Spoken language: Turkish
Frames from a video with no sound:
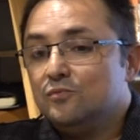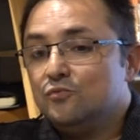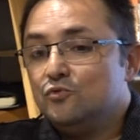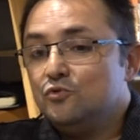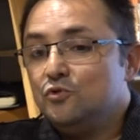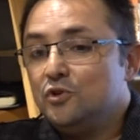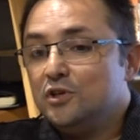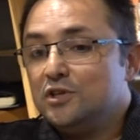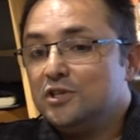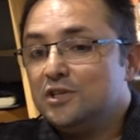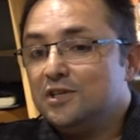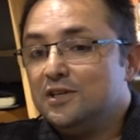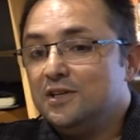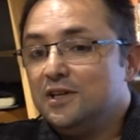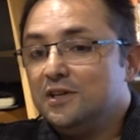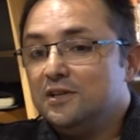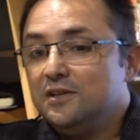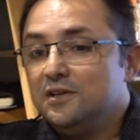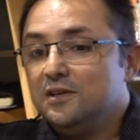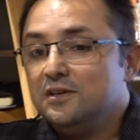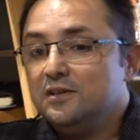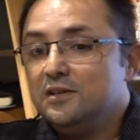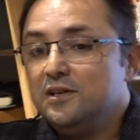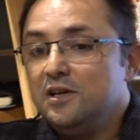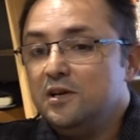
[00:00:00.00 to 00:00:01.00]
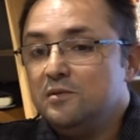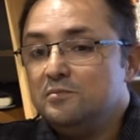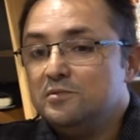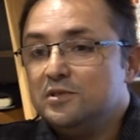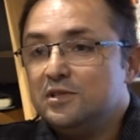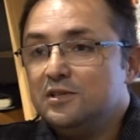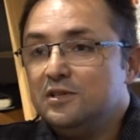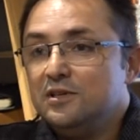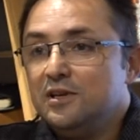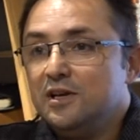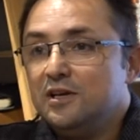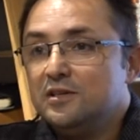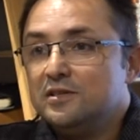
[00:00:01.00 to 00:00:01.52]
bu yaşananların
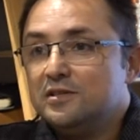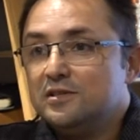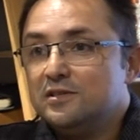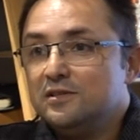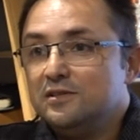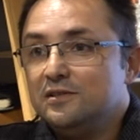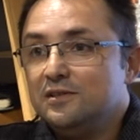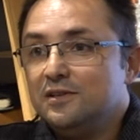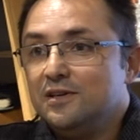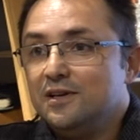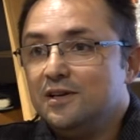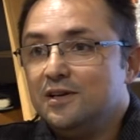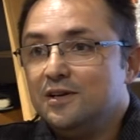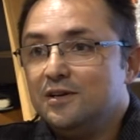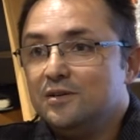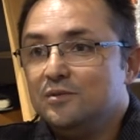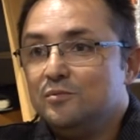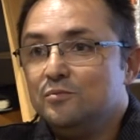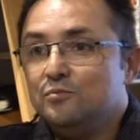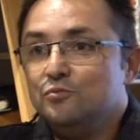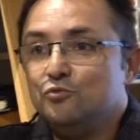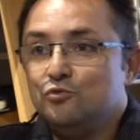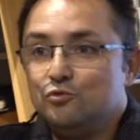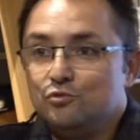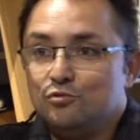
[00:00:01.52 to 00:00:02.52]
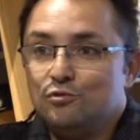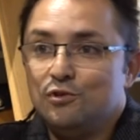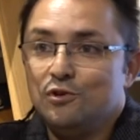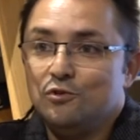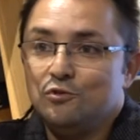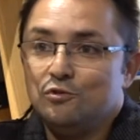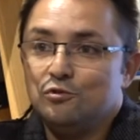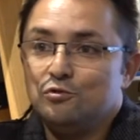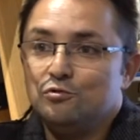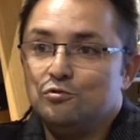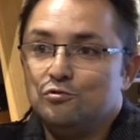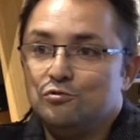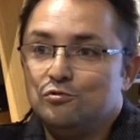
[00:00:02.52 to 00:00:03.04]
hepsinin aslında burada
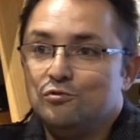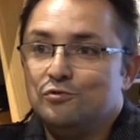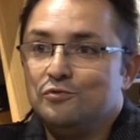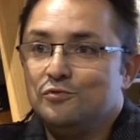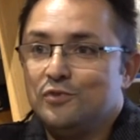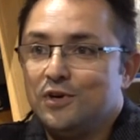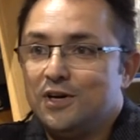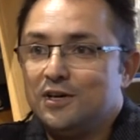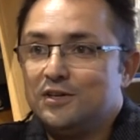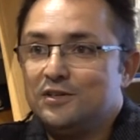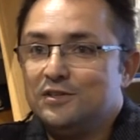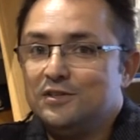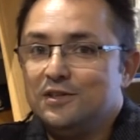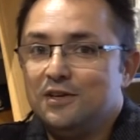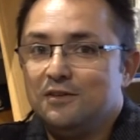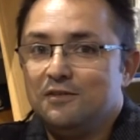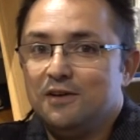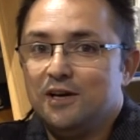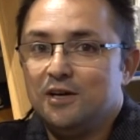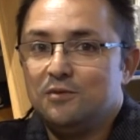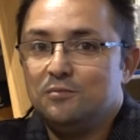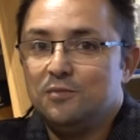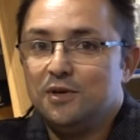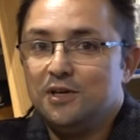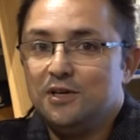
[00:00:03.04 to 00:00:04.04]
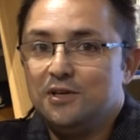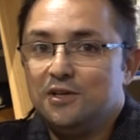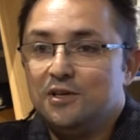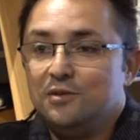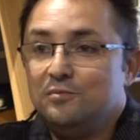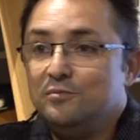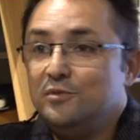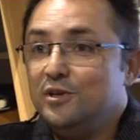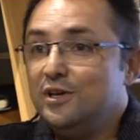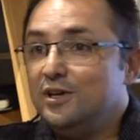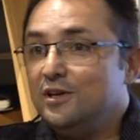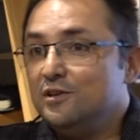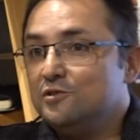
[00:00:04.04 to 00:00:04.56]
olduğunun farkına varmak,
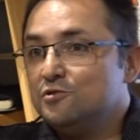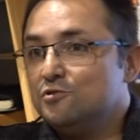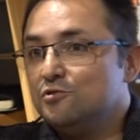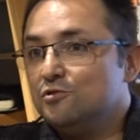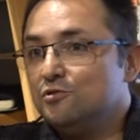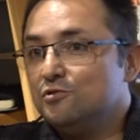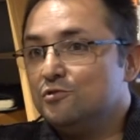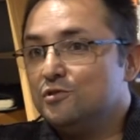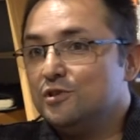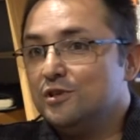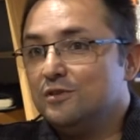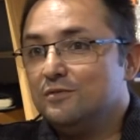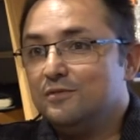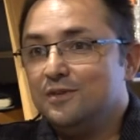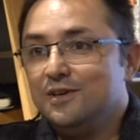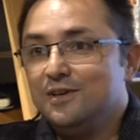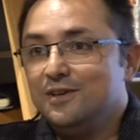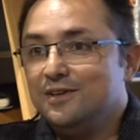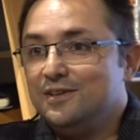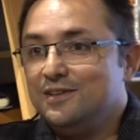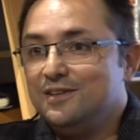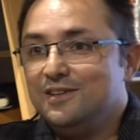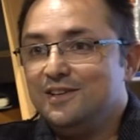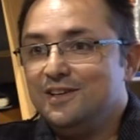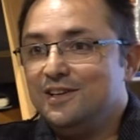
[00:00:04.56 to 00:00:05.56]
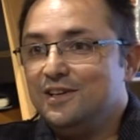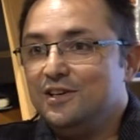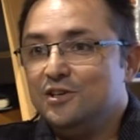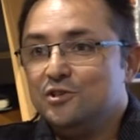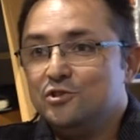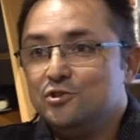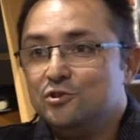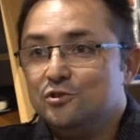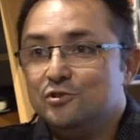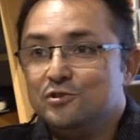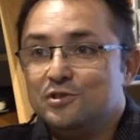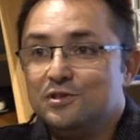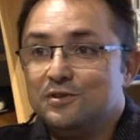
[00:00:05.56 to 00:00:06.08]
kim ne yazıyorsa ve ne
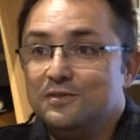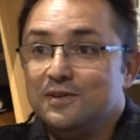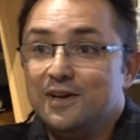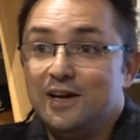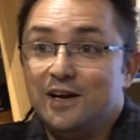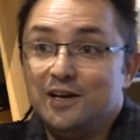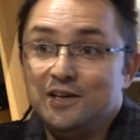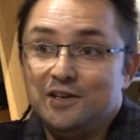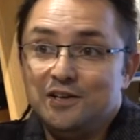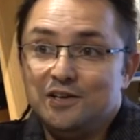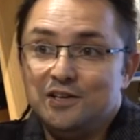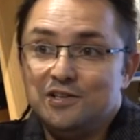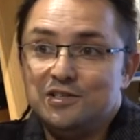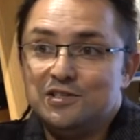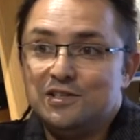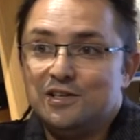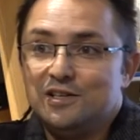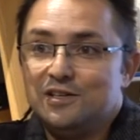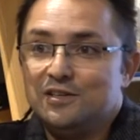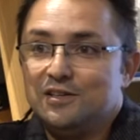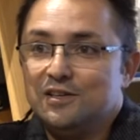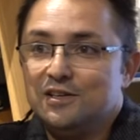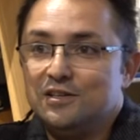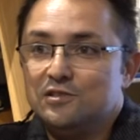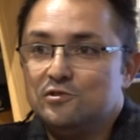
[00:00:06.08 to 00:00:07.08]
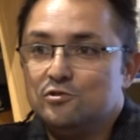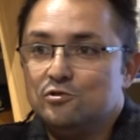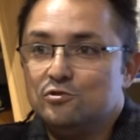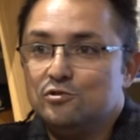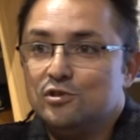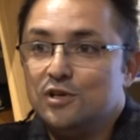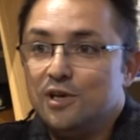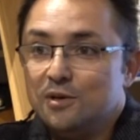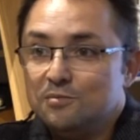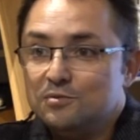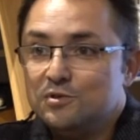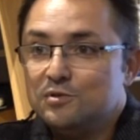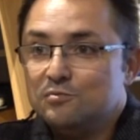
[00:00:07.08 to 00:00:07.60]
yaşıyorsa ve hangi izlikte
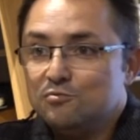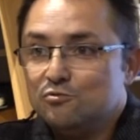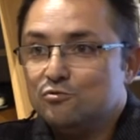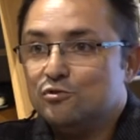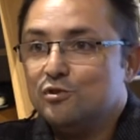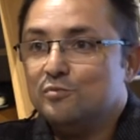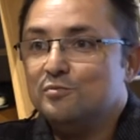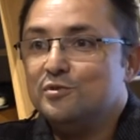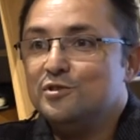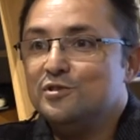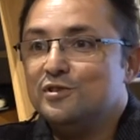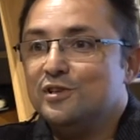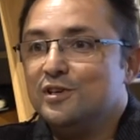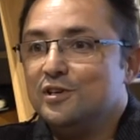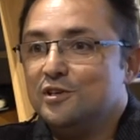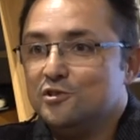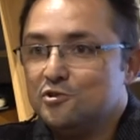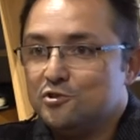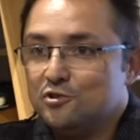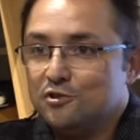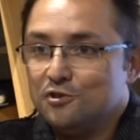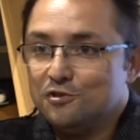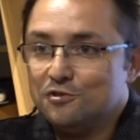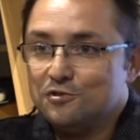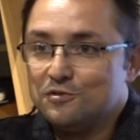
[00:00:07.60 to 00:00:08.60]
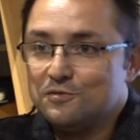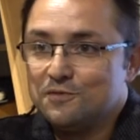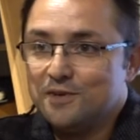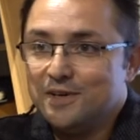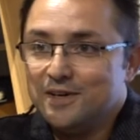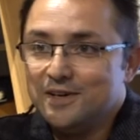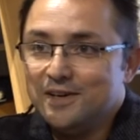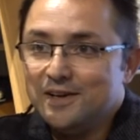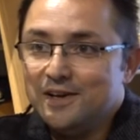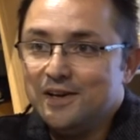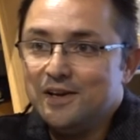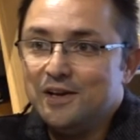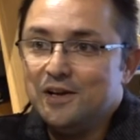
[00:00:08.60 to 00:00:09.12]
yazıyorsa hepsi burada biz de yaşıyoruz
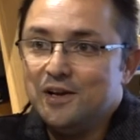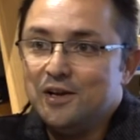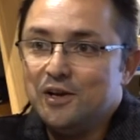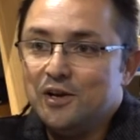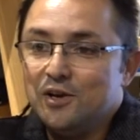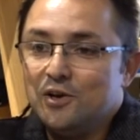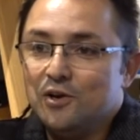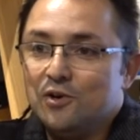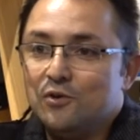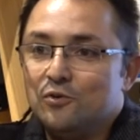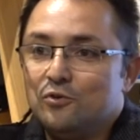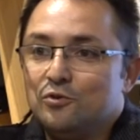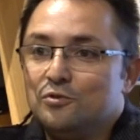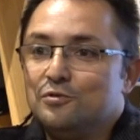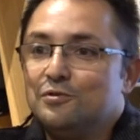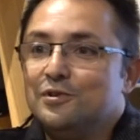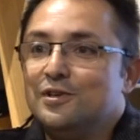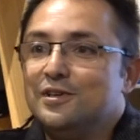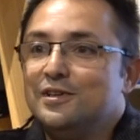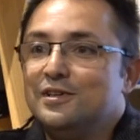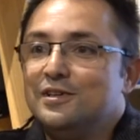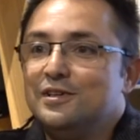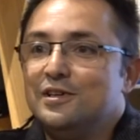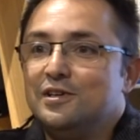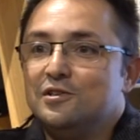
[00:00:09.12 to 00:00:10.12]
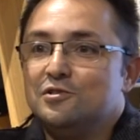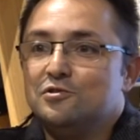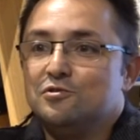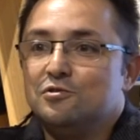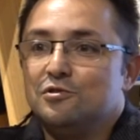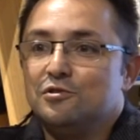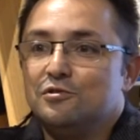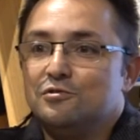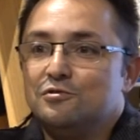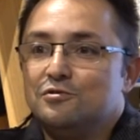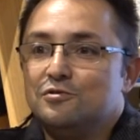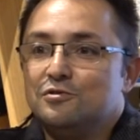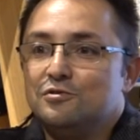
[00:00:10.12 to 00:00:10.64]
ve onları
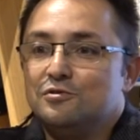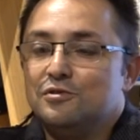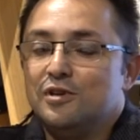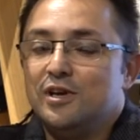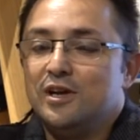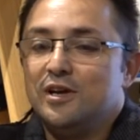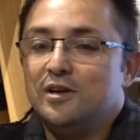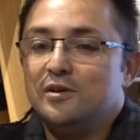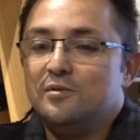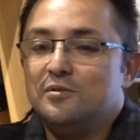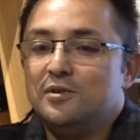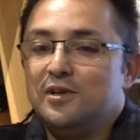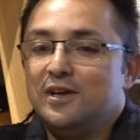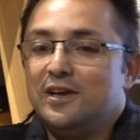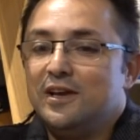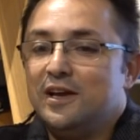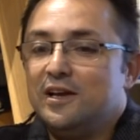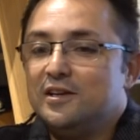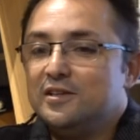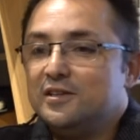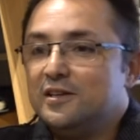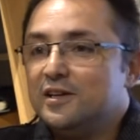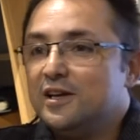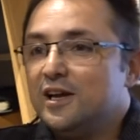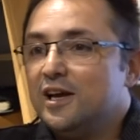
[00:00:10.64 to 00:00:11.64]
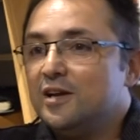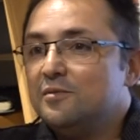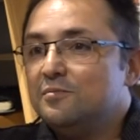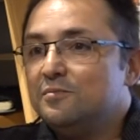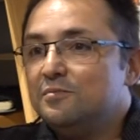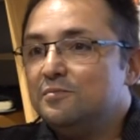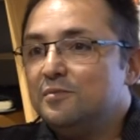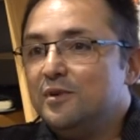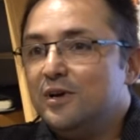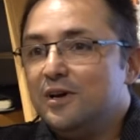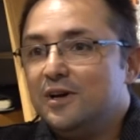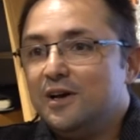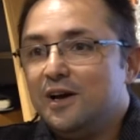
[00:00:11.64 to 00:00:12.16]
yazıyoruz. E, teker teker
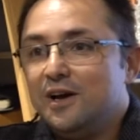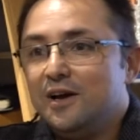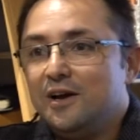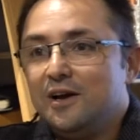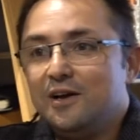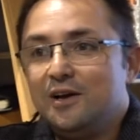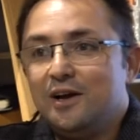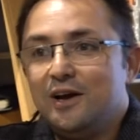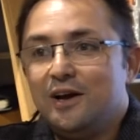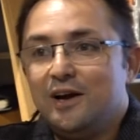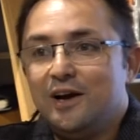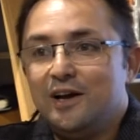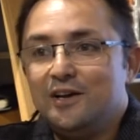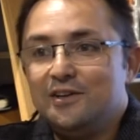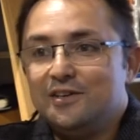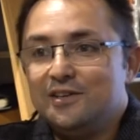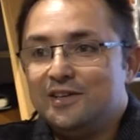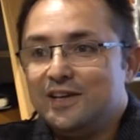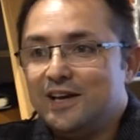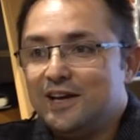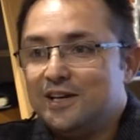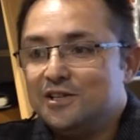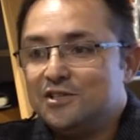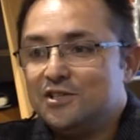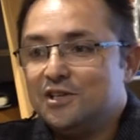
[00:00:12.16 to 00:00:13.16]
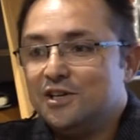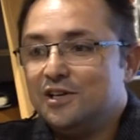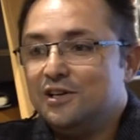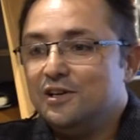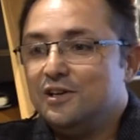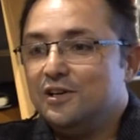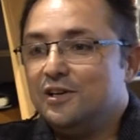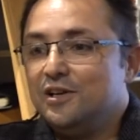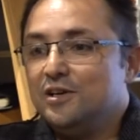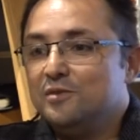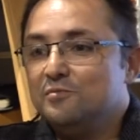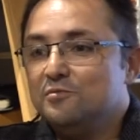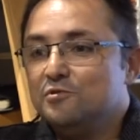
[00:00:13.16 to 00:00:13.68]
ayrı
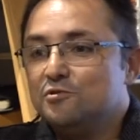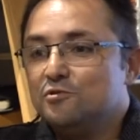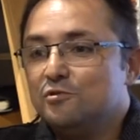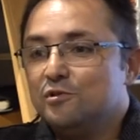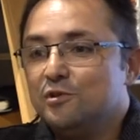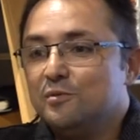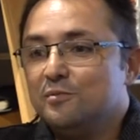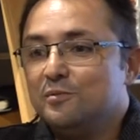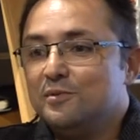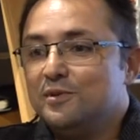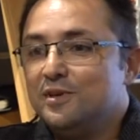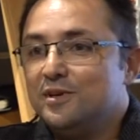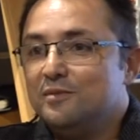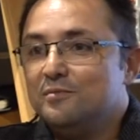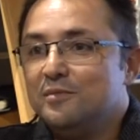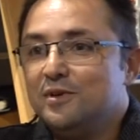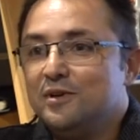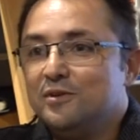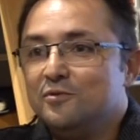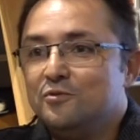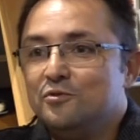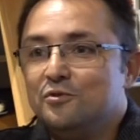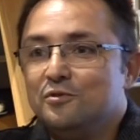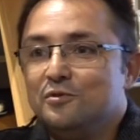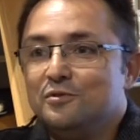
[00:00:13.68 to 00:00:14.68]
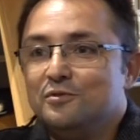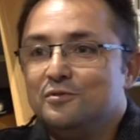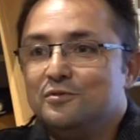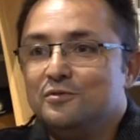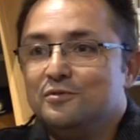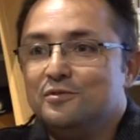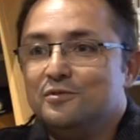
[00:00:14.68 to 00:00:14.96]
gerçekliklerimiz olabilir ama o